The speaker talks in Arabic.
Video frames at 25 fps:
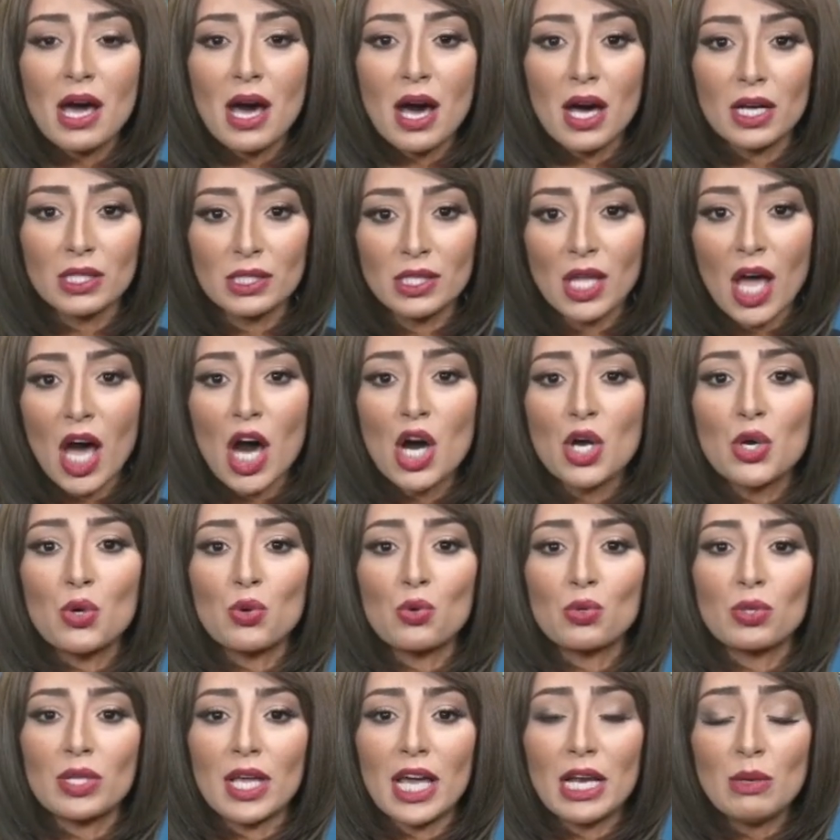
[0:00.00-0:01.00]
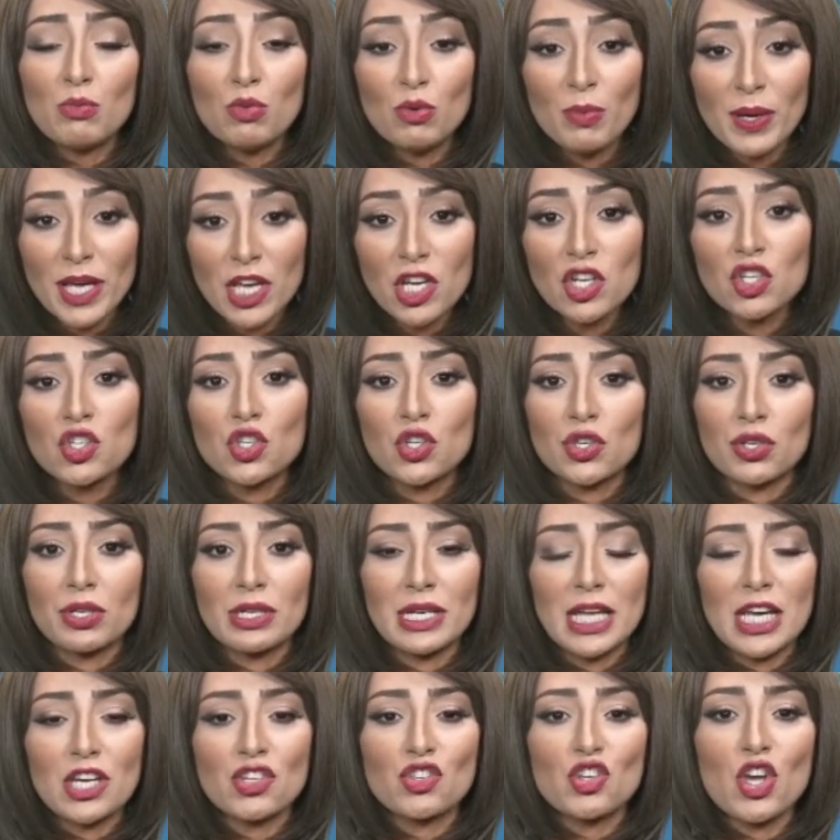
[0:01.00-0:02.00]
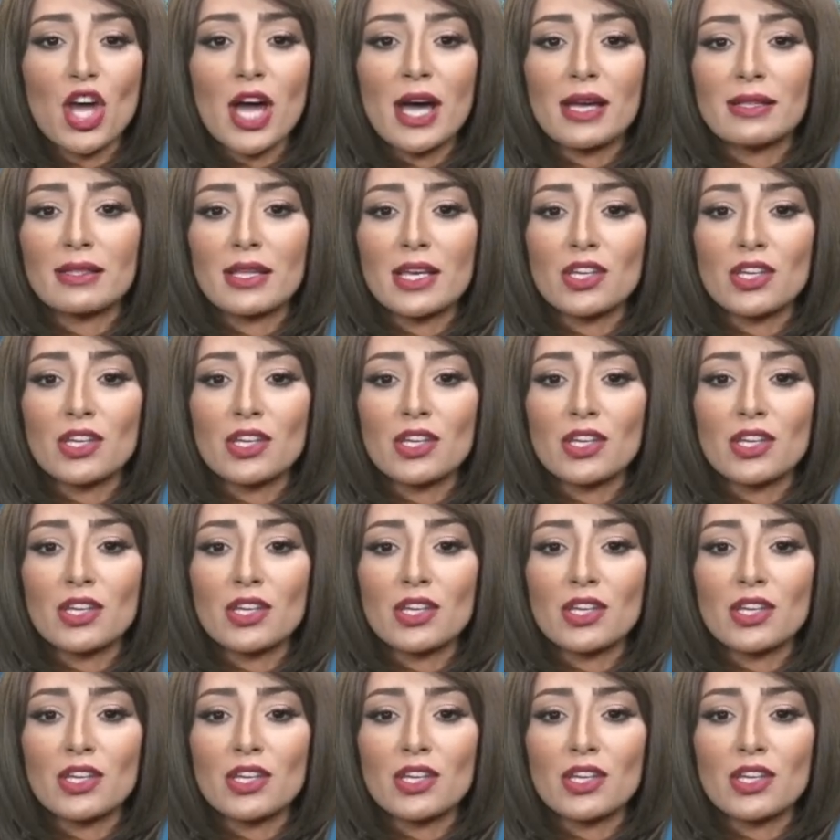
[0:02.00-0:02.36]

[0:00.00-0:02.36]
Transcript: التعرض المباشر لأشعة